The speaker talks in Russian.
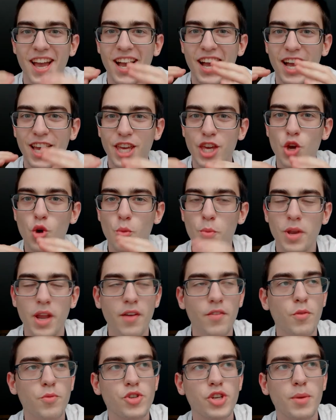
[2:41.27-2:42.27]
Какие у меня
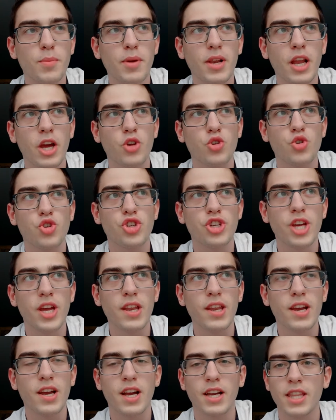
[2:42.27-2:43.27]
вообще были
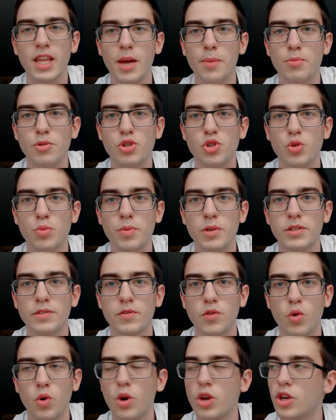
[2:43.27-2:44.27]
ощущения, когда я поступил в
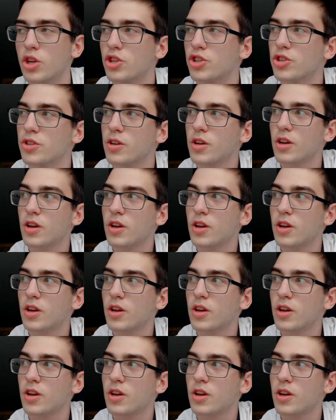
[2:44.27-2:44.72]
колледж?